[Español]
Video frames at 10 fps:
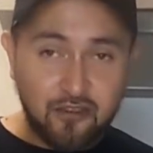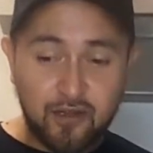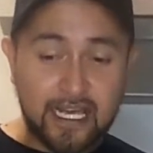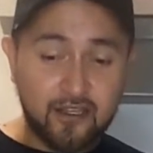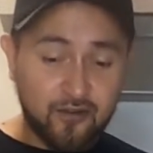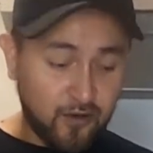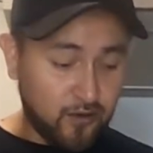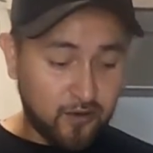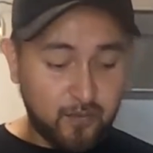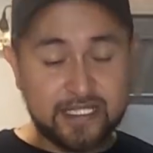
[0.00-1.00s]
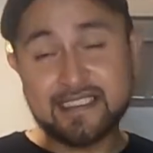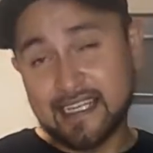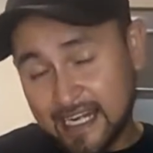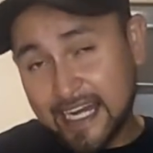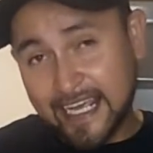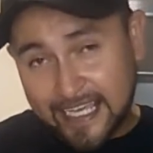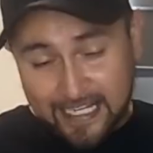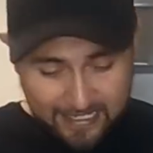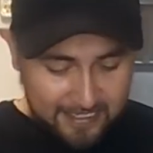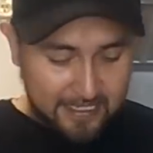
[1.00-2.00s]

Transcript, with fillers: ha tocado pues leer.